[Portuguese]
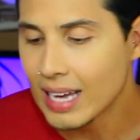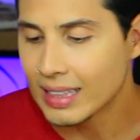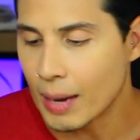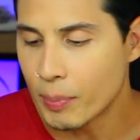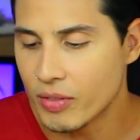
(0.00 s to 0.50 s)

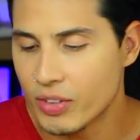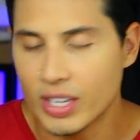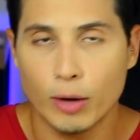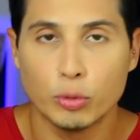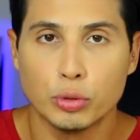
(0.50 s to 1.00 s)
Dá pra ver
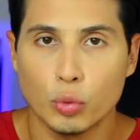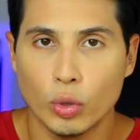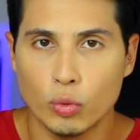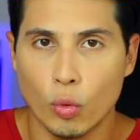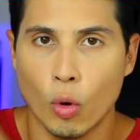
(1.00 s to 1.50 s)
que a
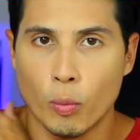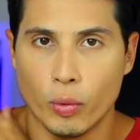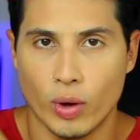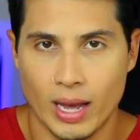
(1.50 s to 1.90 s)
costura do ombro,